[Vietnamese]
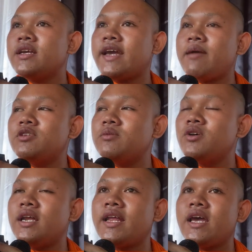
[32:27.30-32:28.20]
cam chỉ muốn
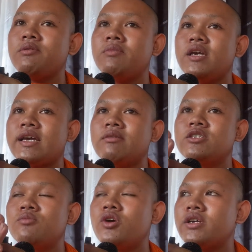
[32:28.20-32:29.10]
là na mình cam
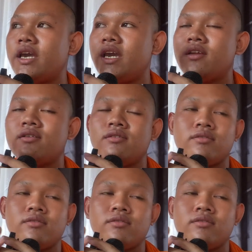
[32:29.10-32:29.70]
chỉ muốn kế nó